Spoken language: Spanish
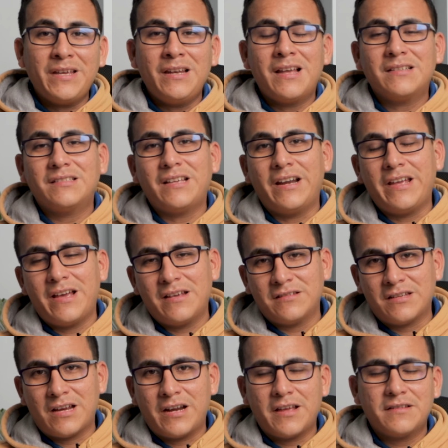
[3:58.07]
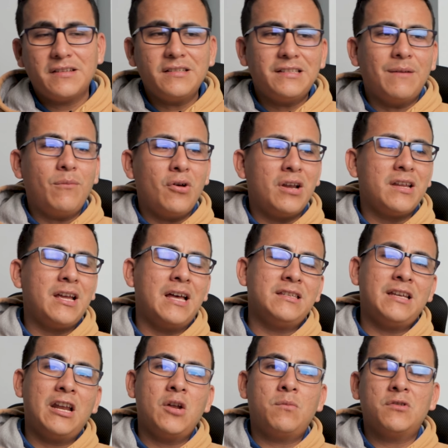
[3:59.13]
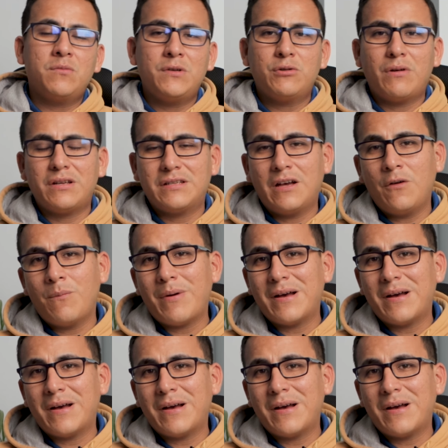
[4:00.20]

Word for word: y las tareas diarias. Esta modalidad ya lo hemos visualizado